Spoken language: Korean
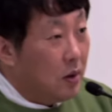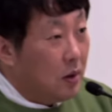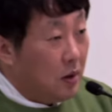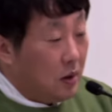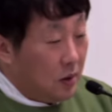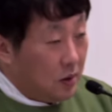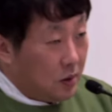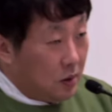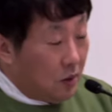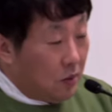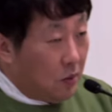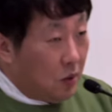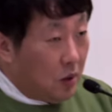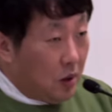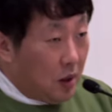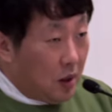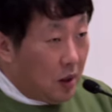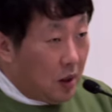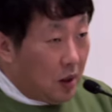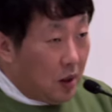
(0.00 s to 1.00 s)

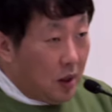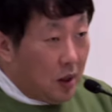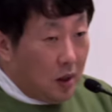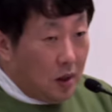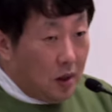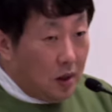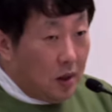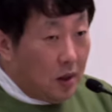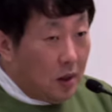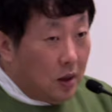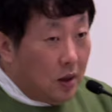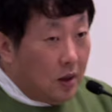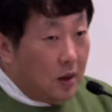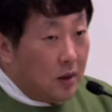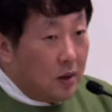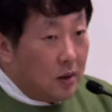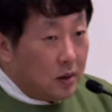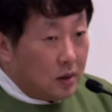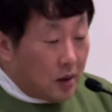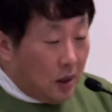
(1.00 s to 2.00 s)
성모님께 대한
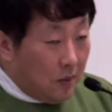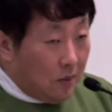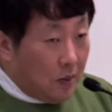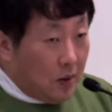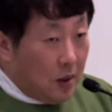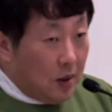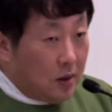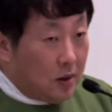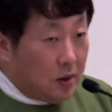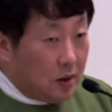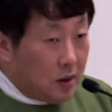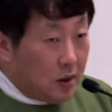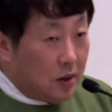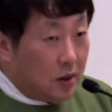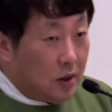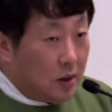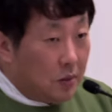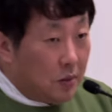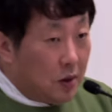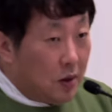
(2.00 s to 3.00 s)
참된
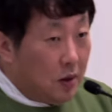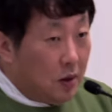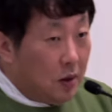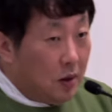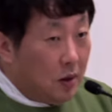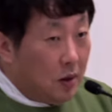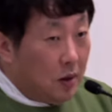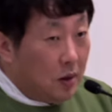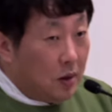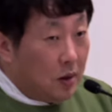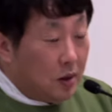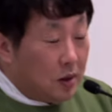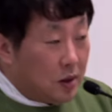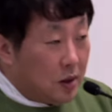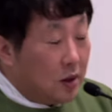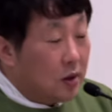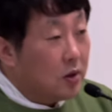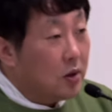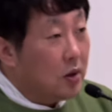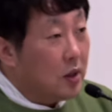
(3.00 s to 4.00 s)
신심을
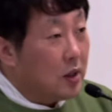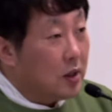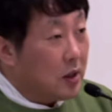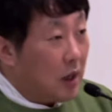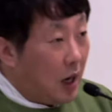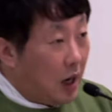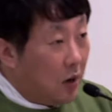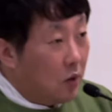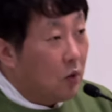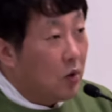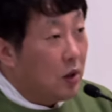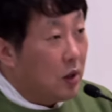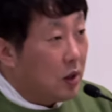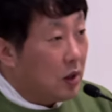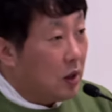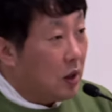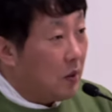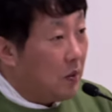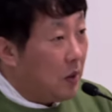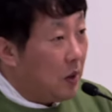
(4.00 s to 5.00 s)
실천하지 않고 있기
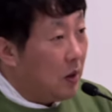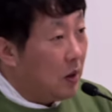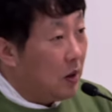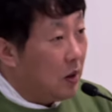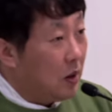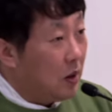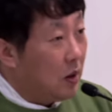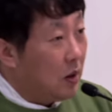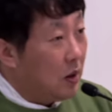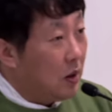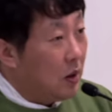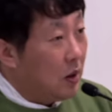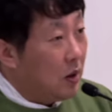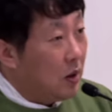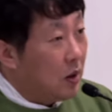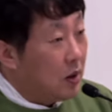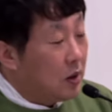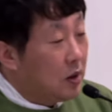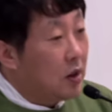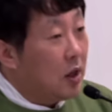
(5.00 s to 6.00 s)
때문에
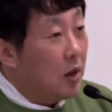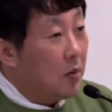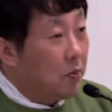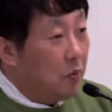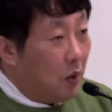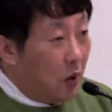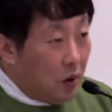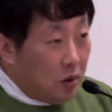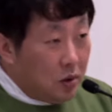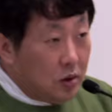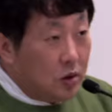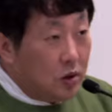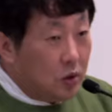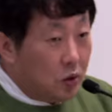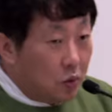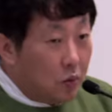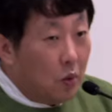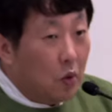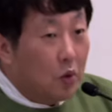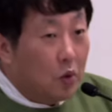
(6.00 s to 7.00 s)
그게 뭔지도
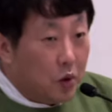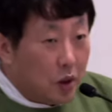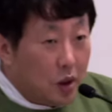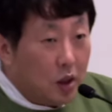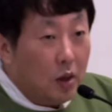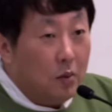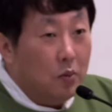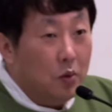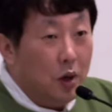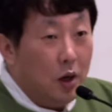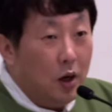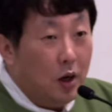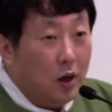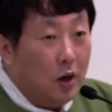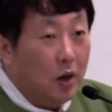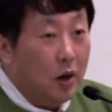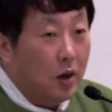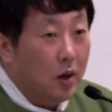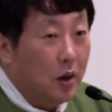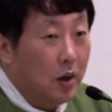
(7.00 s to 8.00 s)
모르기 때문에
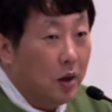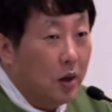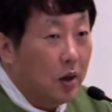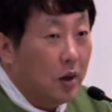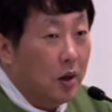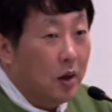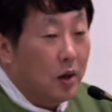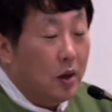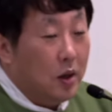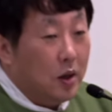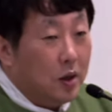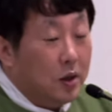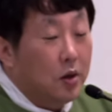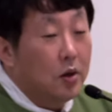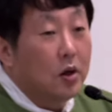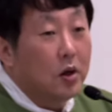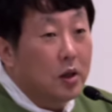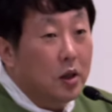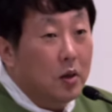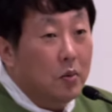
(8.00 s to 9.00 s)
그러기
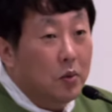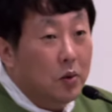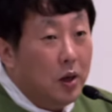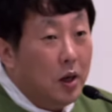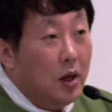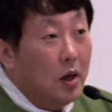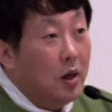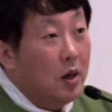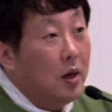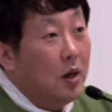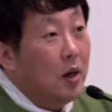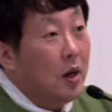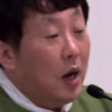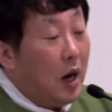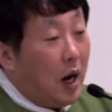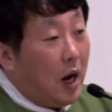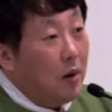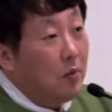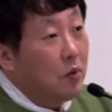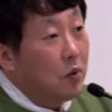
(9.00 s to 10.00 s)
때문에
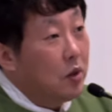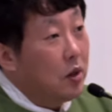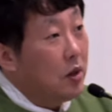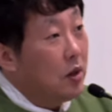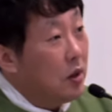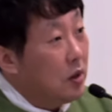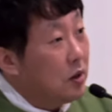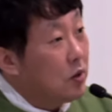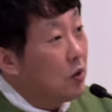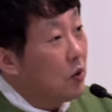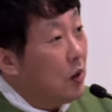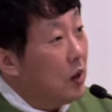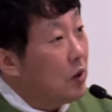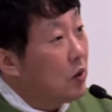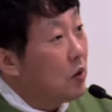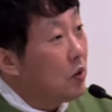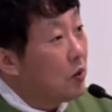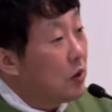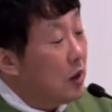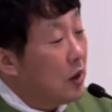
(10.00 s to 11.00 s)
아무리 레저
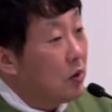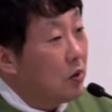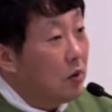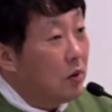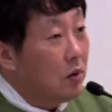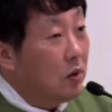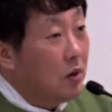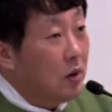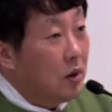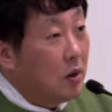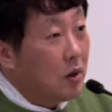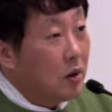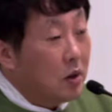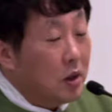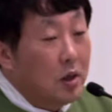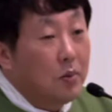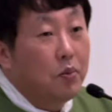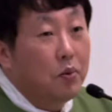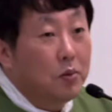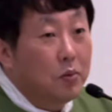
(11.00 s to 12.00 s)
활동을 해도
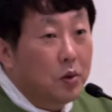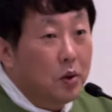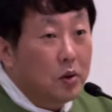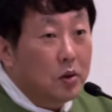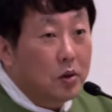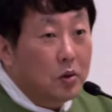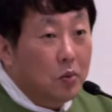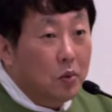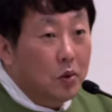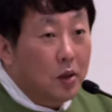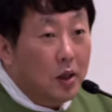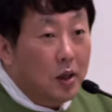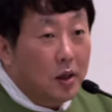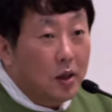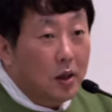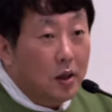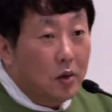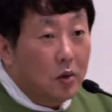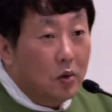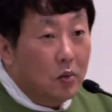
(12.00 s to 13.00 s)
기쁨을 얻지 못하게
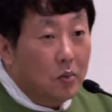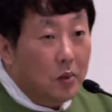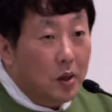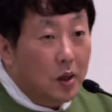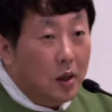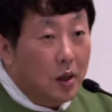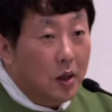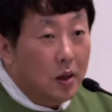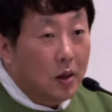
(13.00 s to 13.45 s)
되는 겁니다.